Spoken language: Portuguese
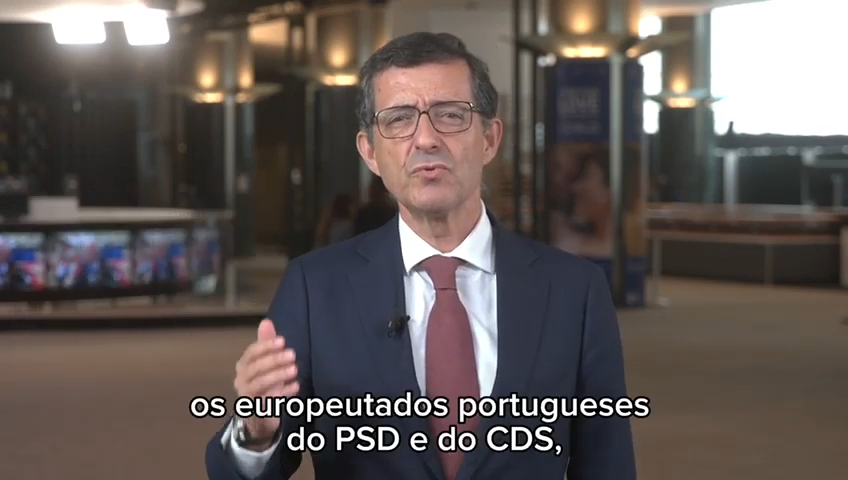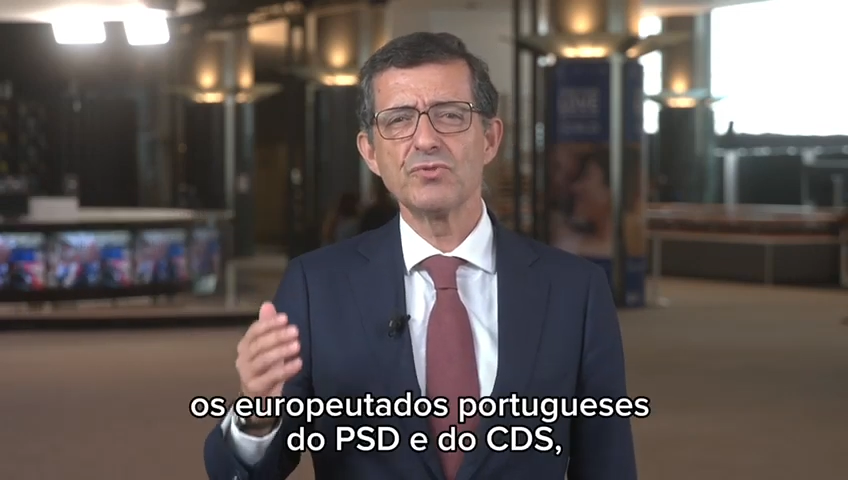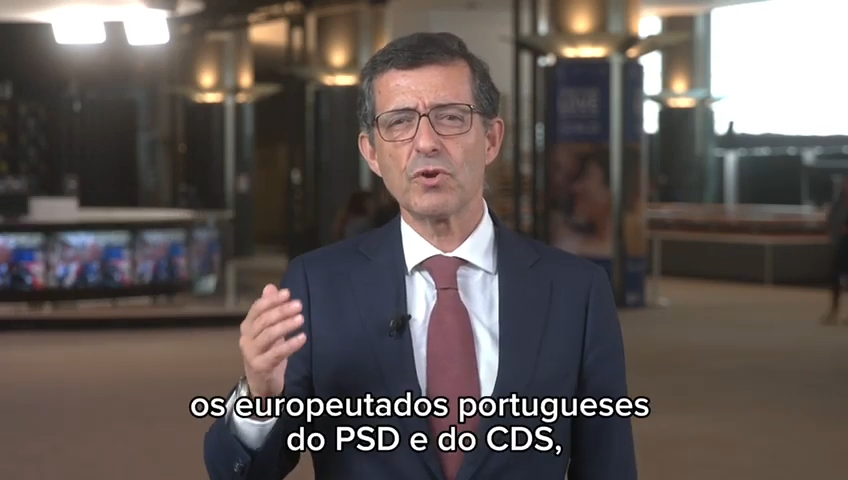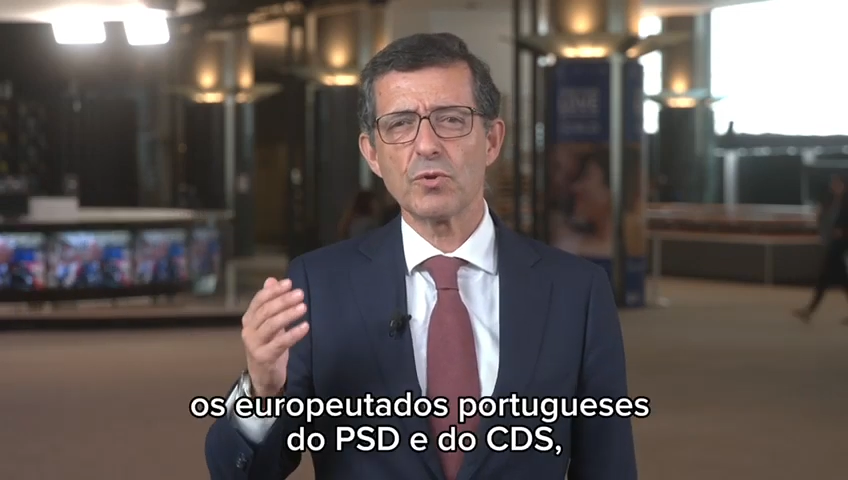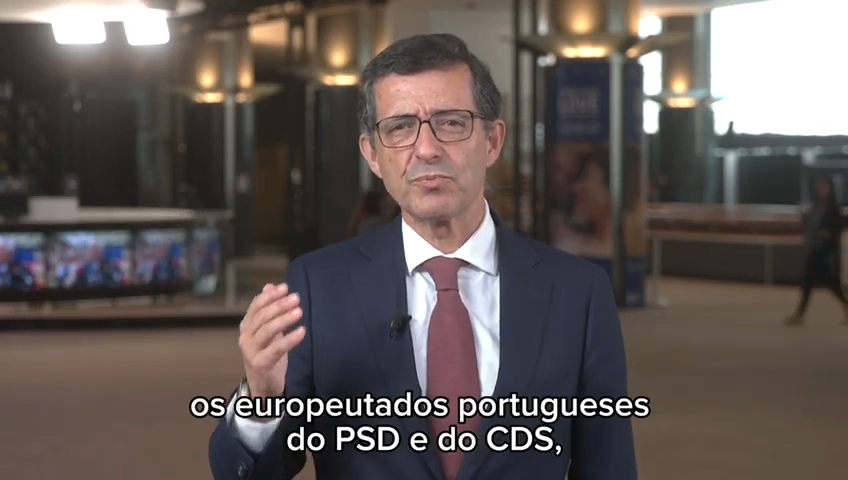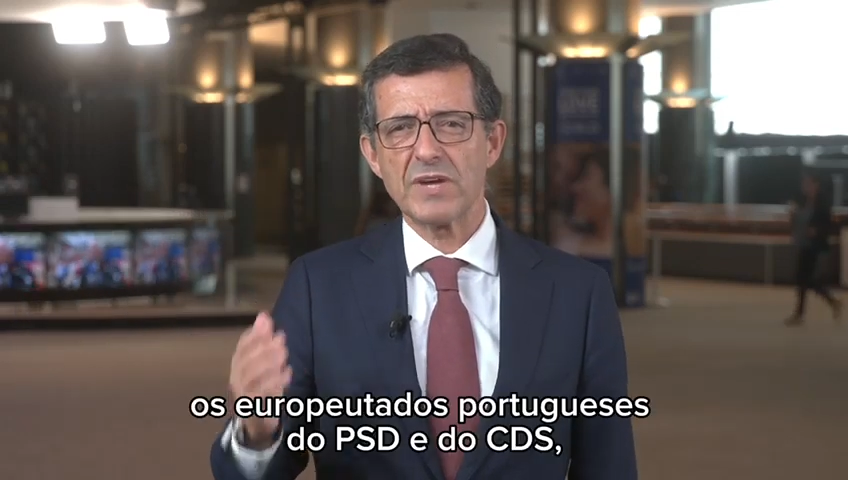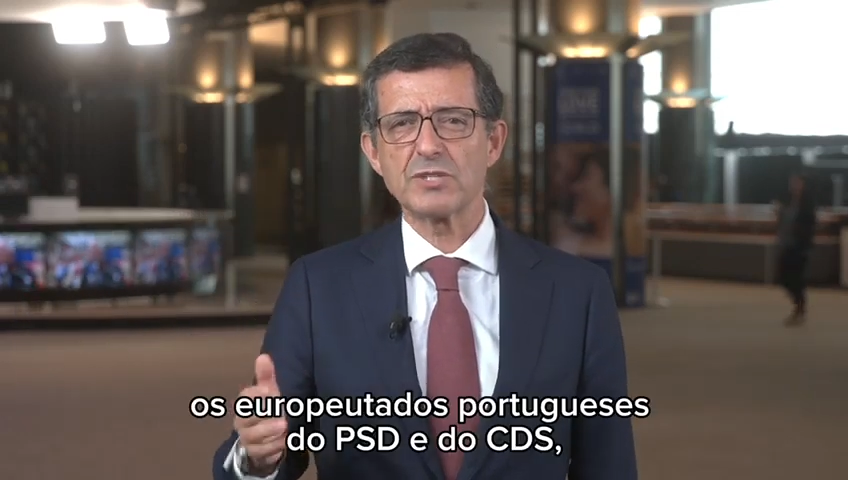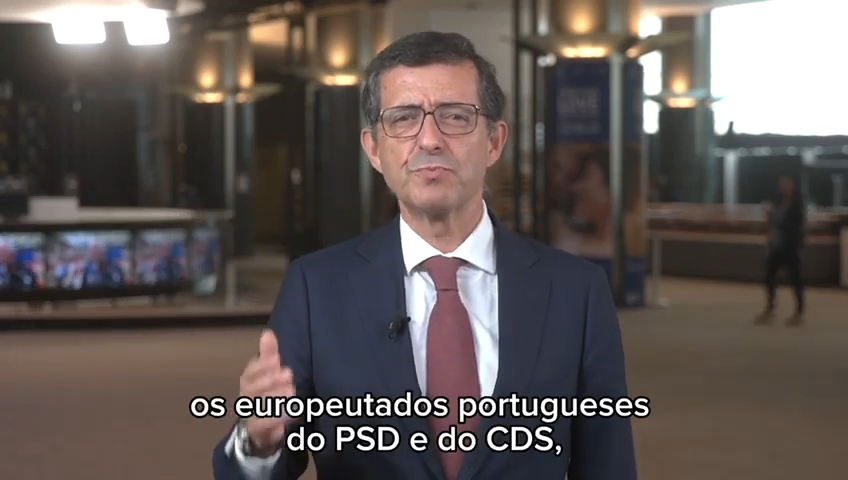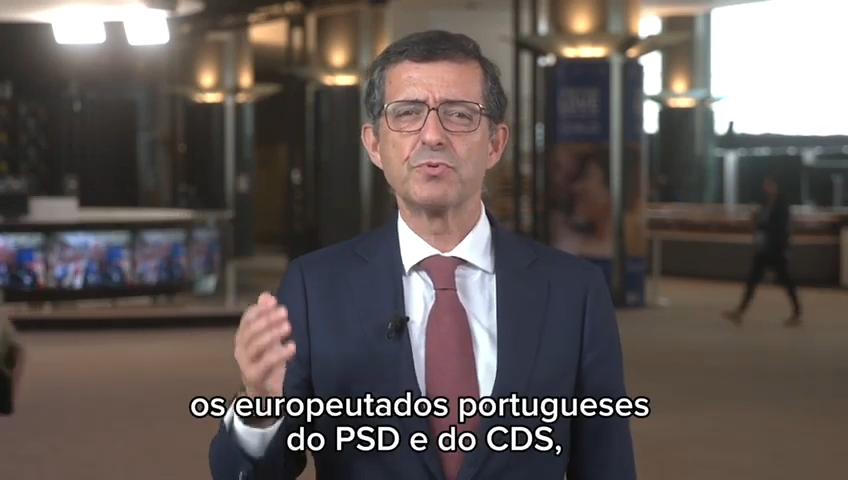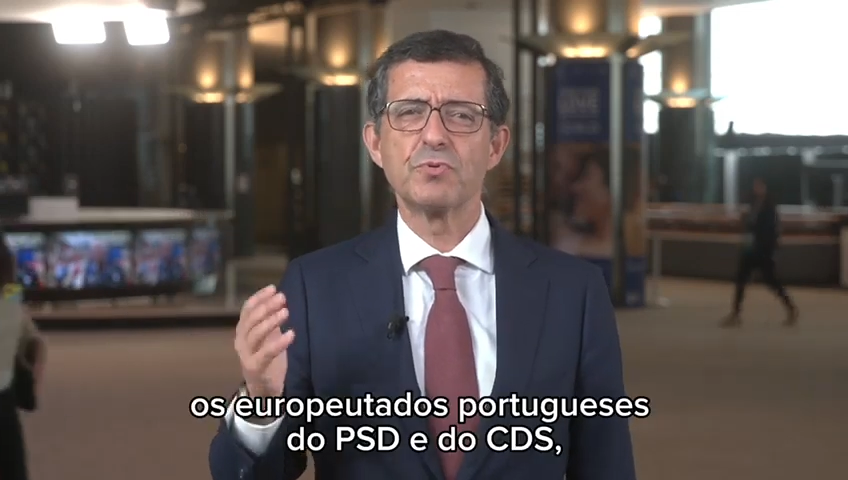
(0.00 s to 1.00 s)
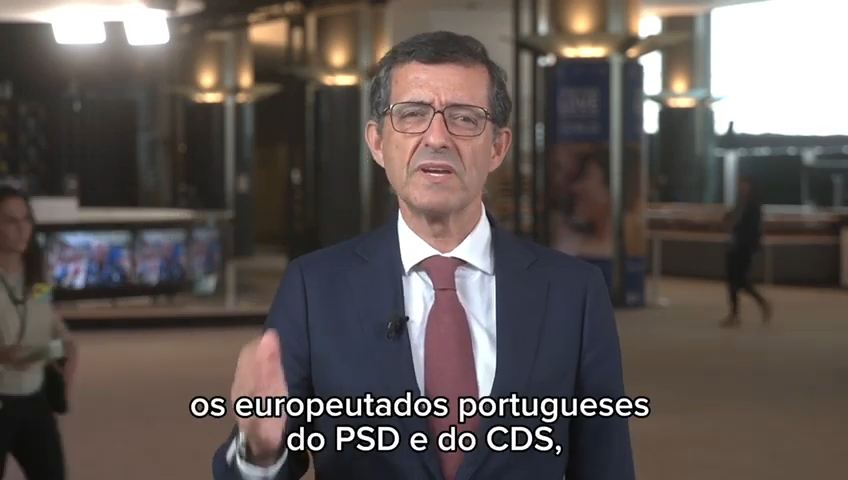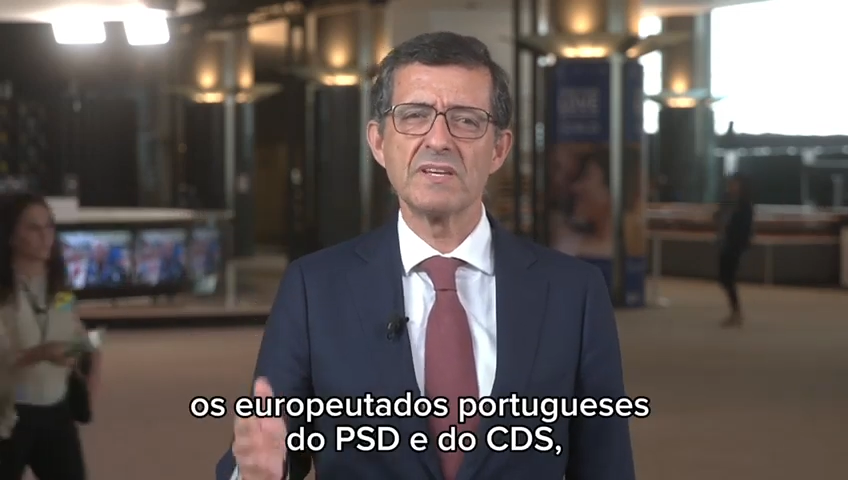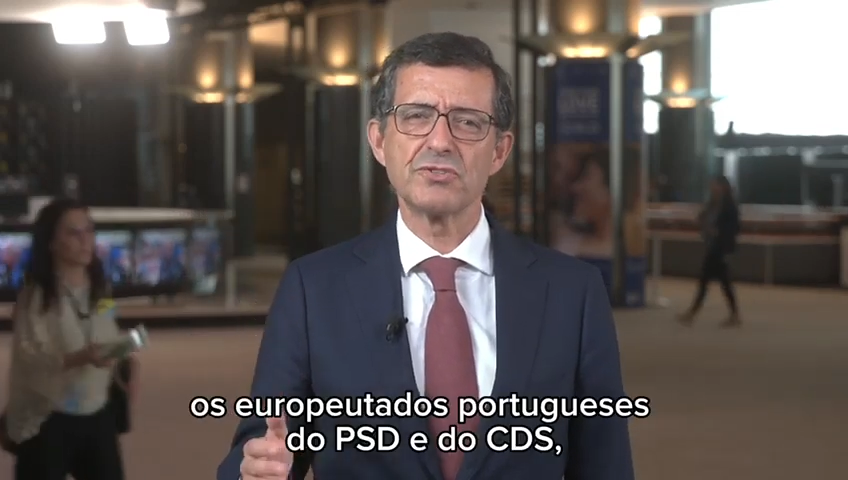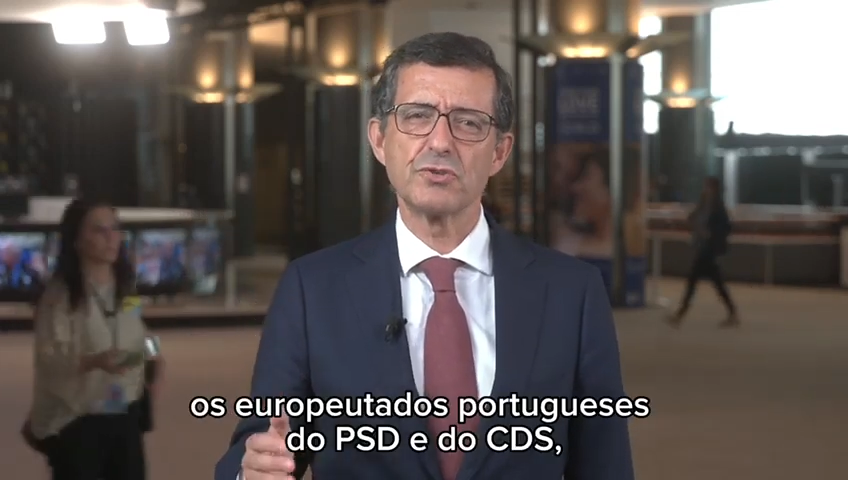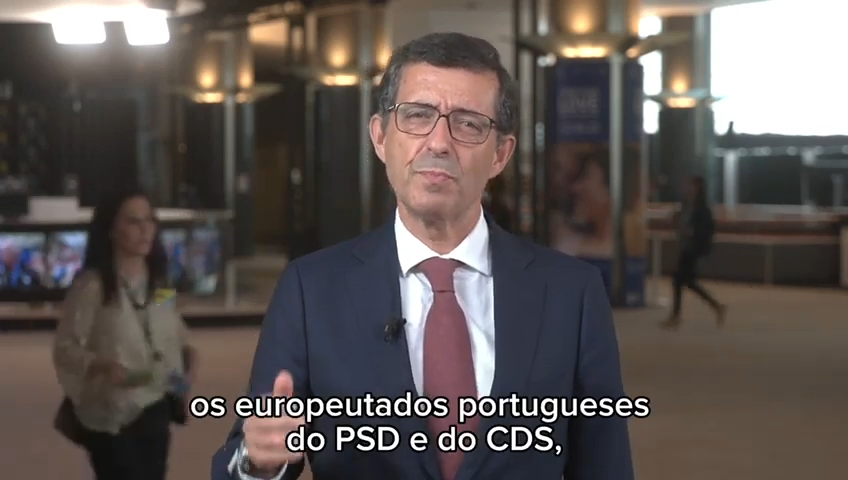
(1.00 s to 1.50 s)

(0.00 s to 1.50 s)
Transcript: os eurodeputados portugueses